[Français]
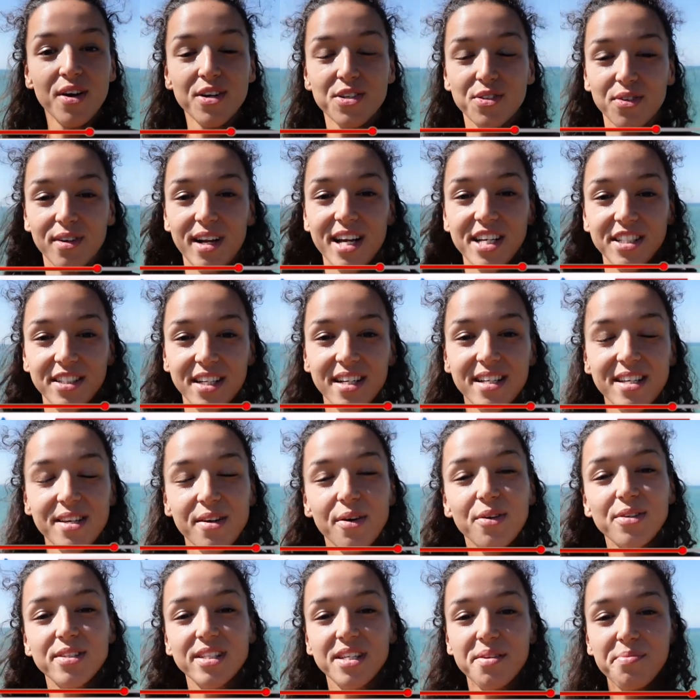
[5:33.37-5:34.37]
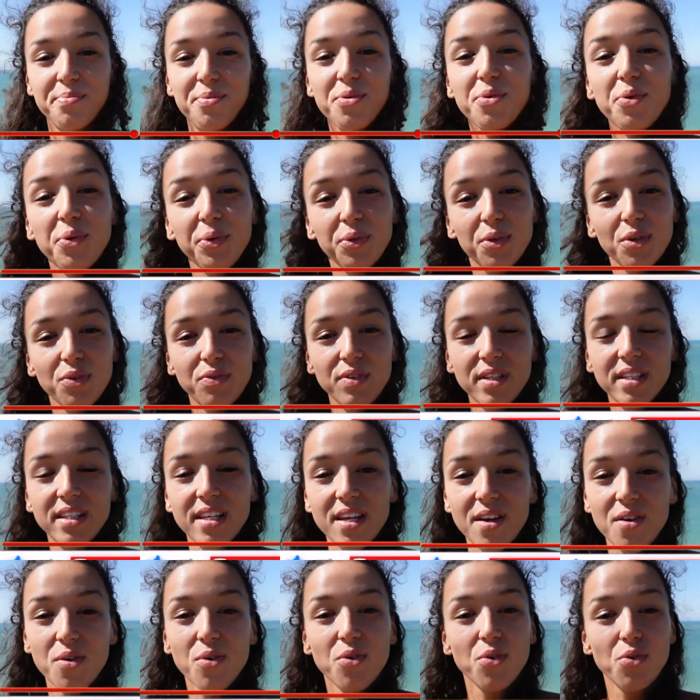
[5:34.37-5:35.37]
Sur la chaîne, il y a aussi beaucoup de
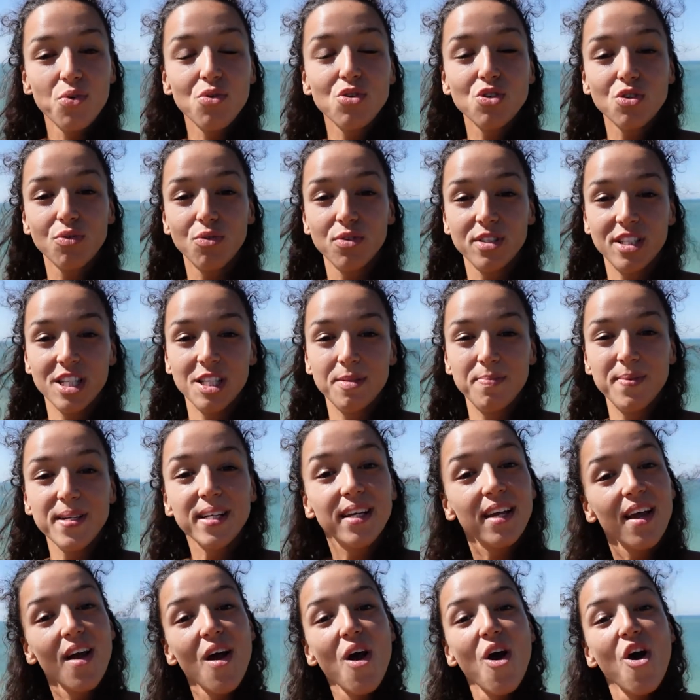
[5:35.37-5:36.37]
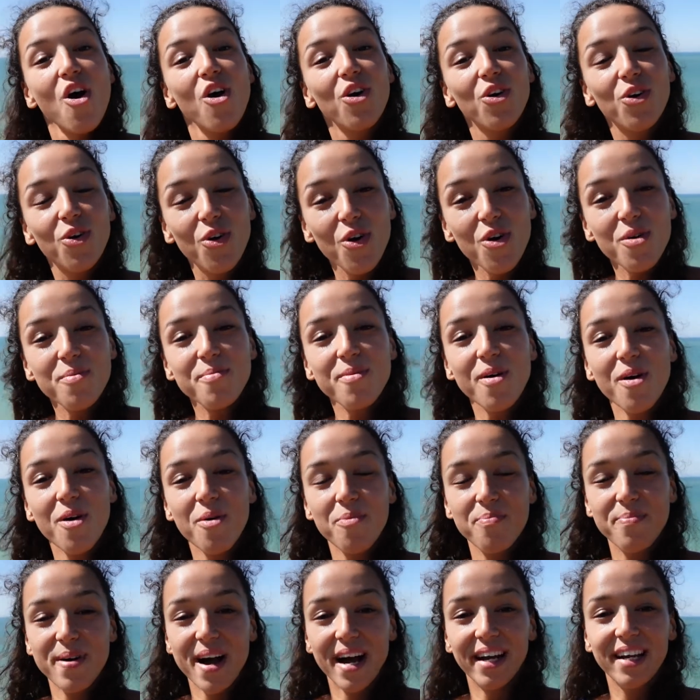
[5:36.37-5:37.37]
vidéos où je vous explique comment
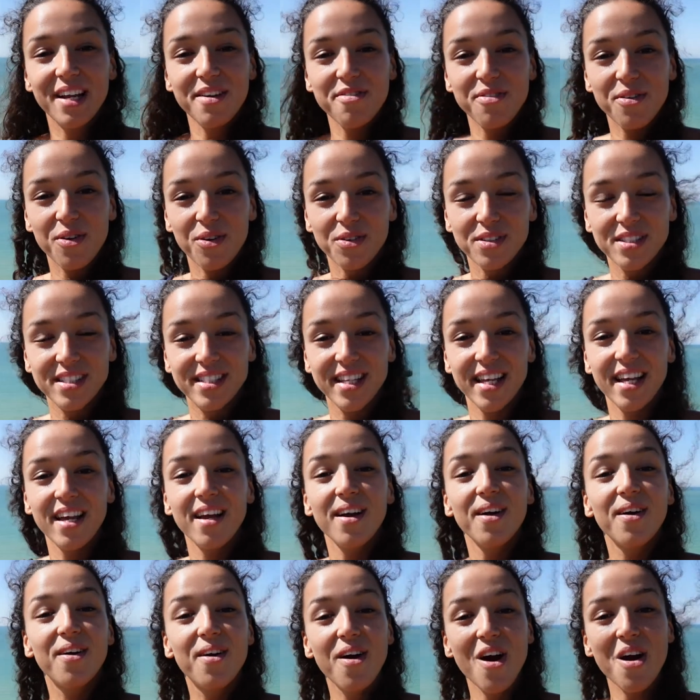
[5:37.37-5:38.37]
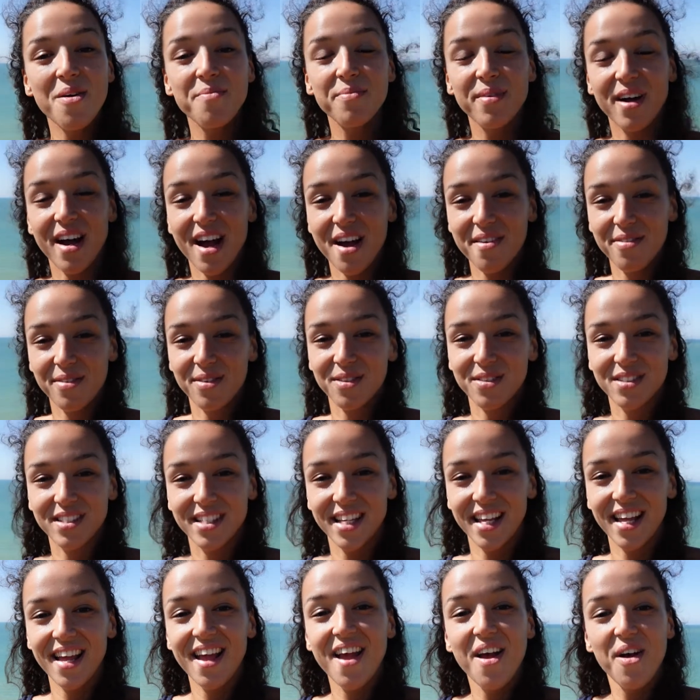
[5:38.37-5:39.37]
parler français comme un
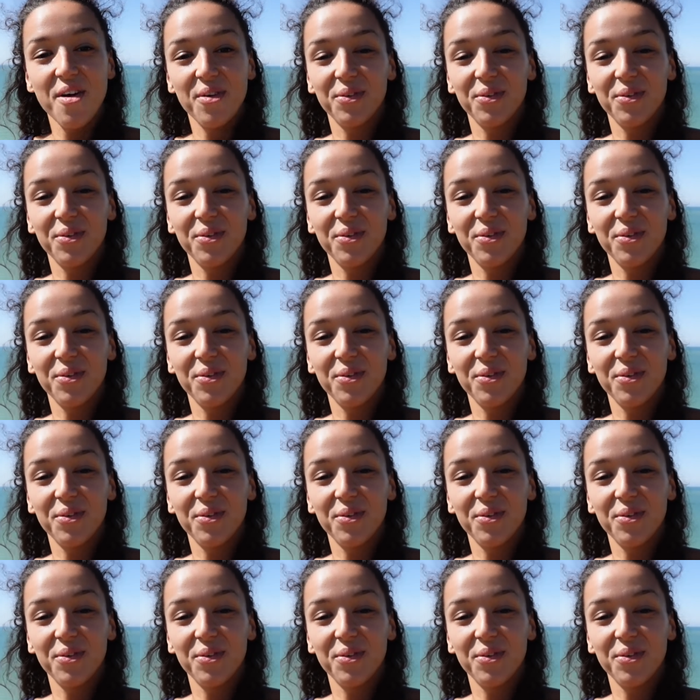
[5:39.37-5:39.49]
français.